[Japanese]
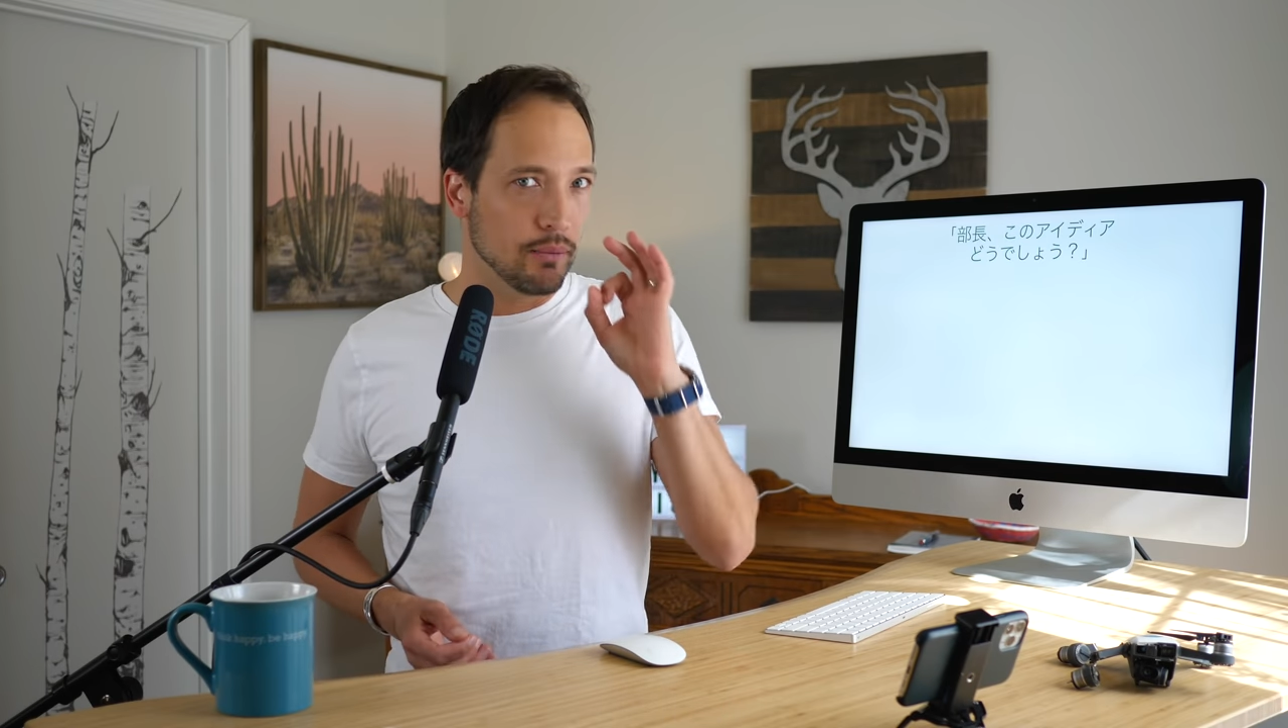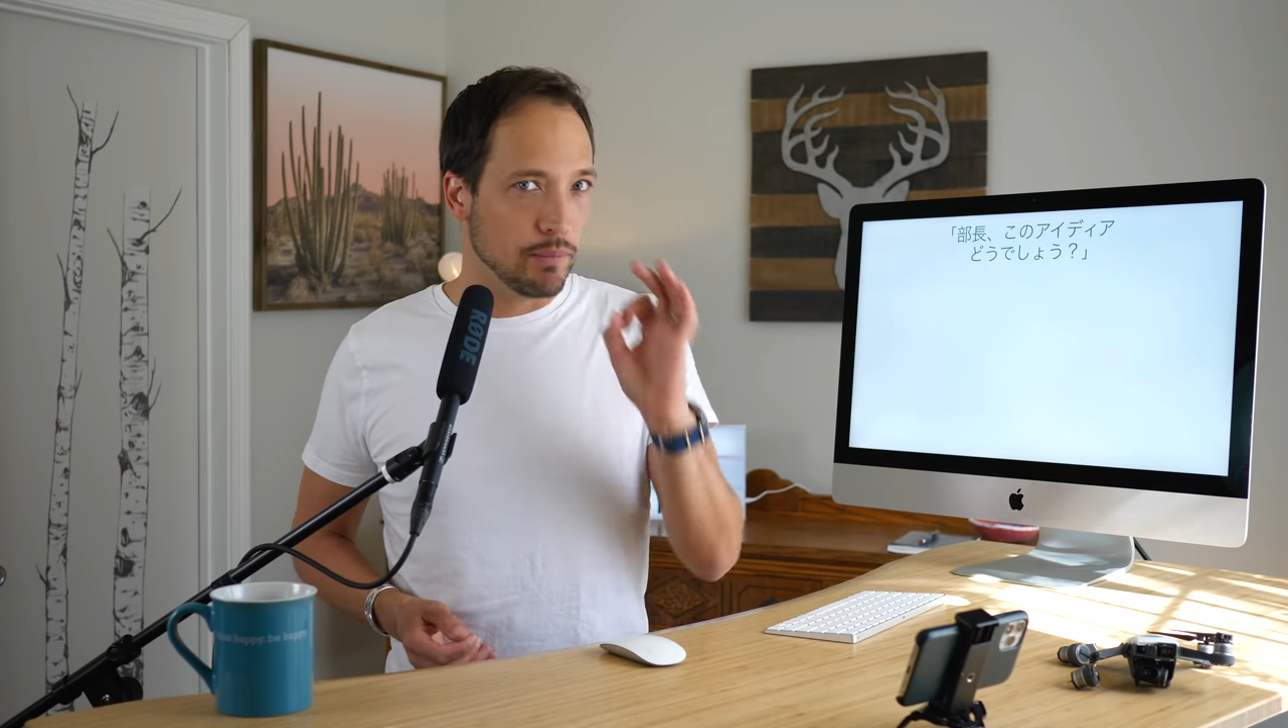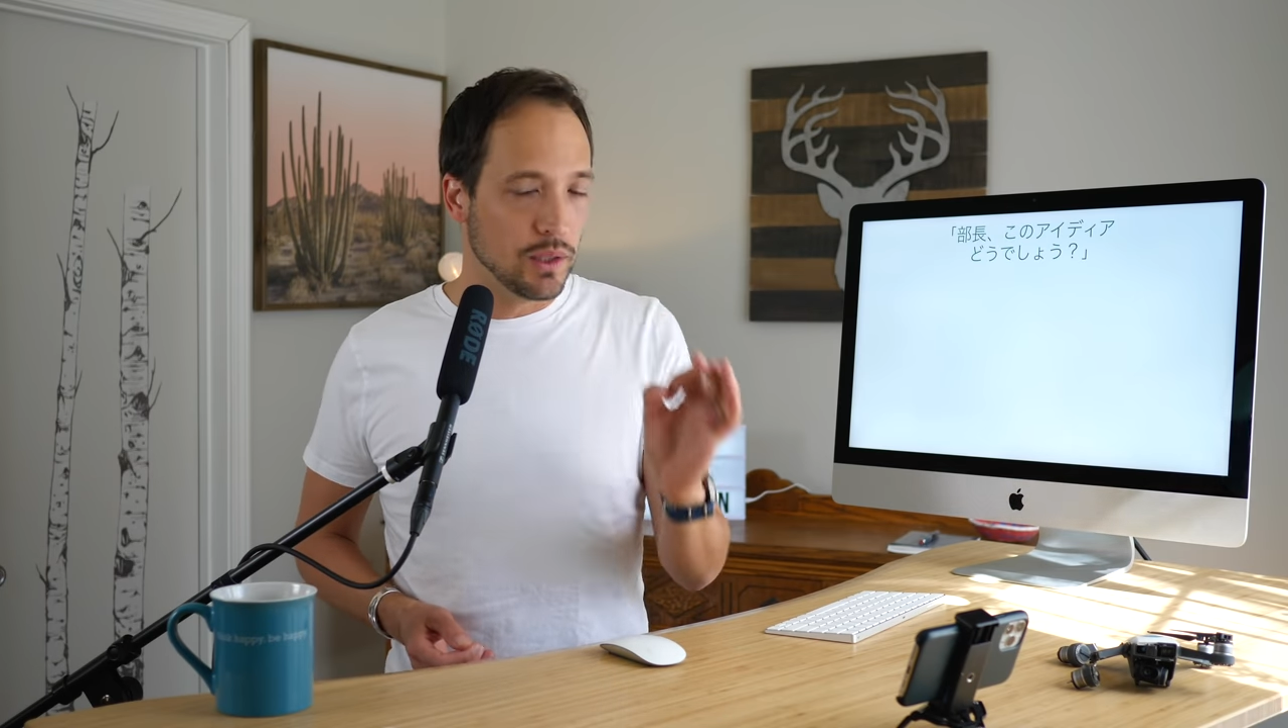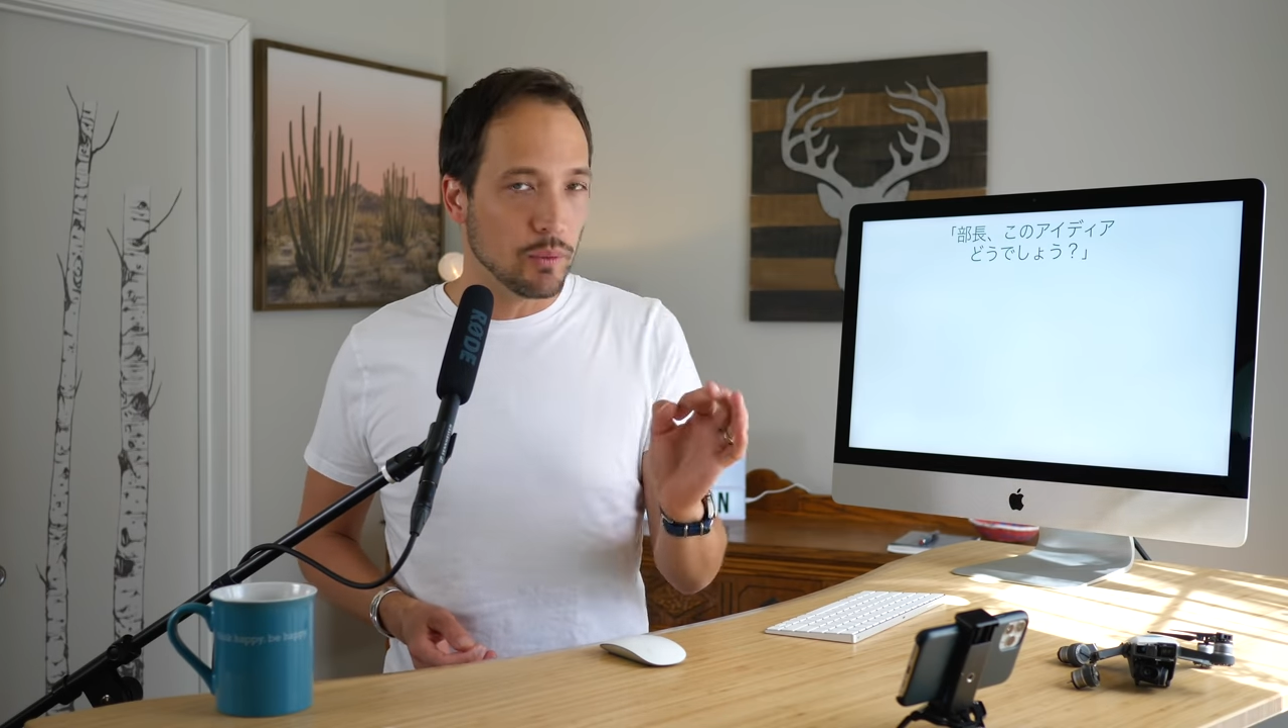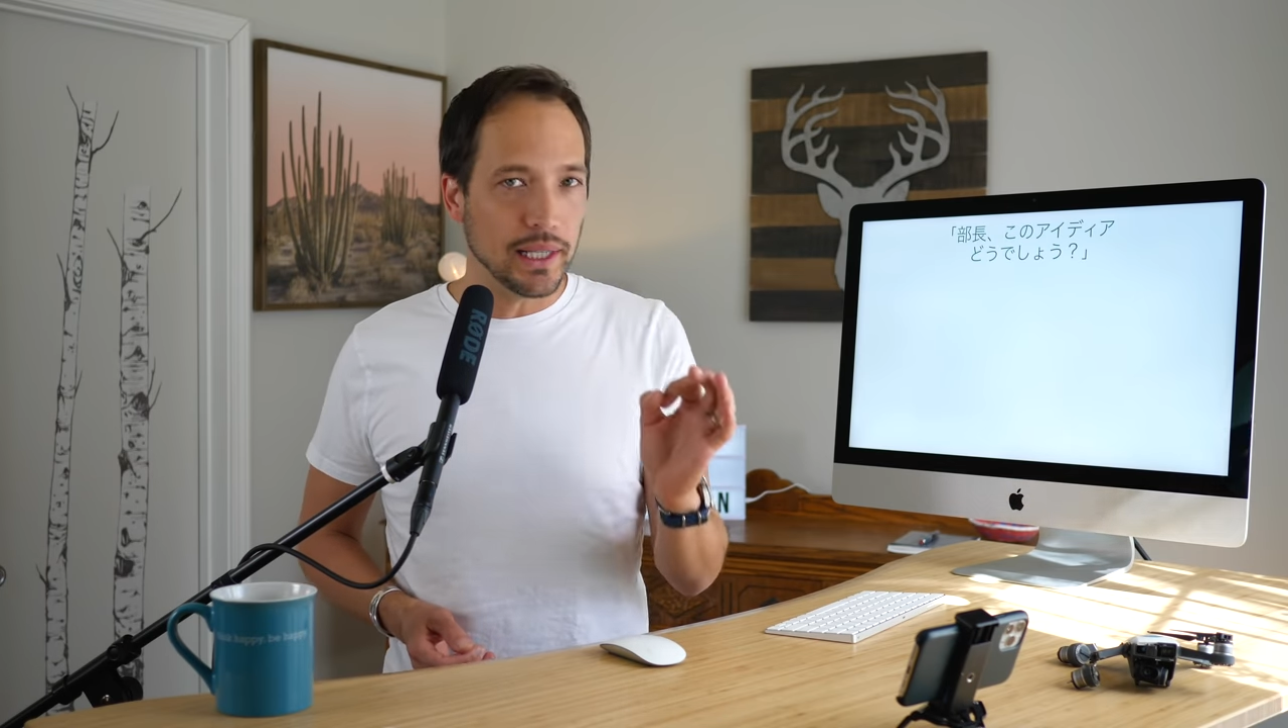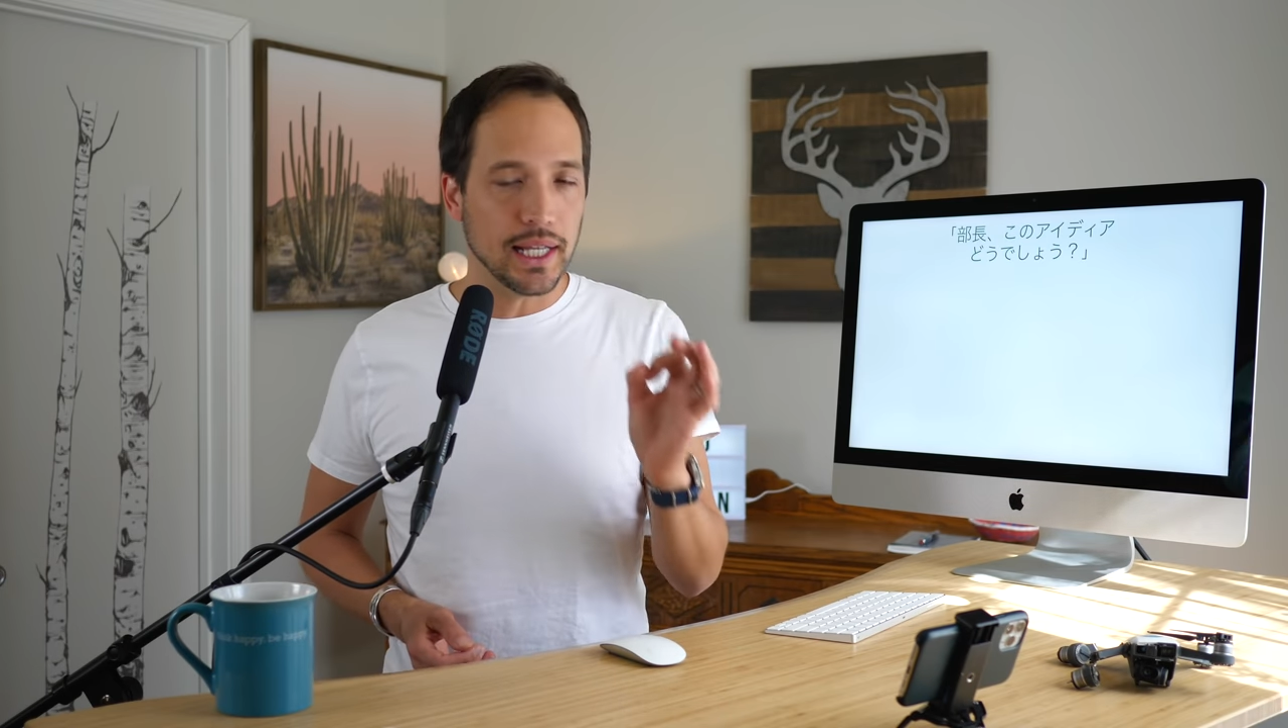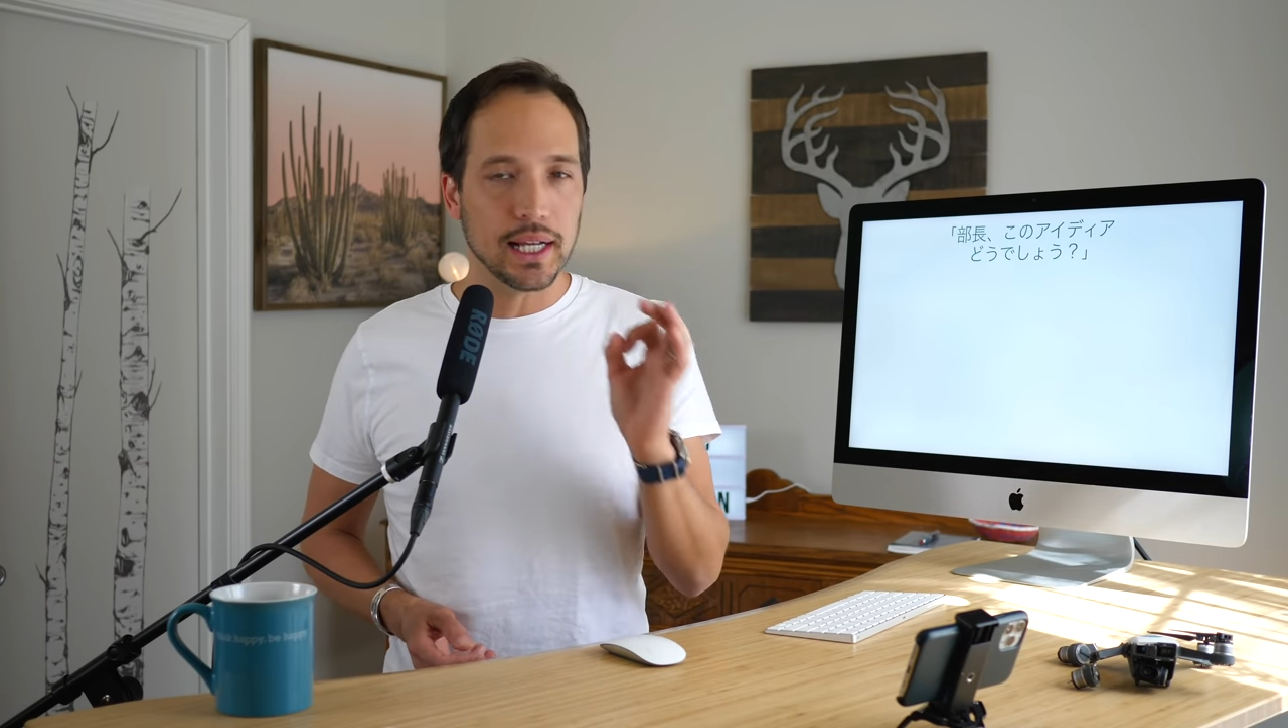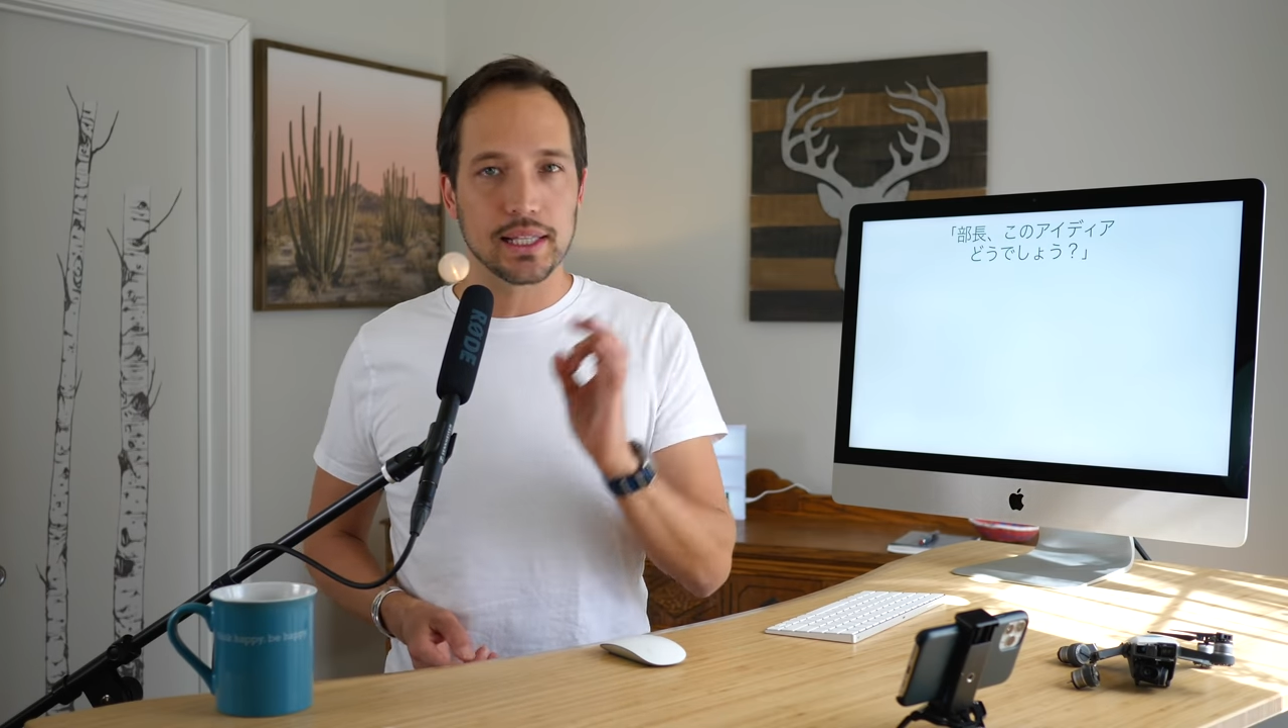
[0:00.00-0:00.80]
認めてあ